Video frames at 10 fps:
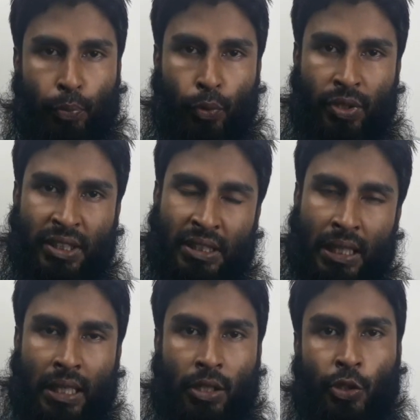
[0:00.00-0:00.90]
প্রতি
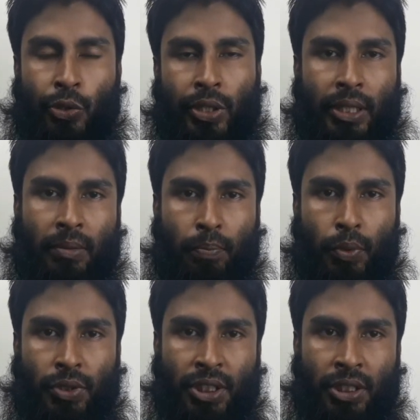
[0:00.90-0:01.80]
জেনারেশনেই
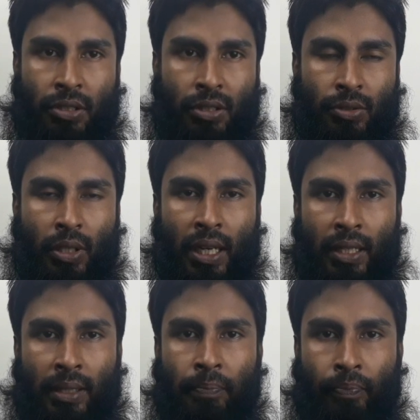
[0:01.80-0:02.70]
পঁচিশ শতাংশ হারে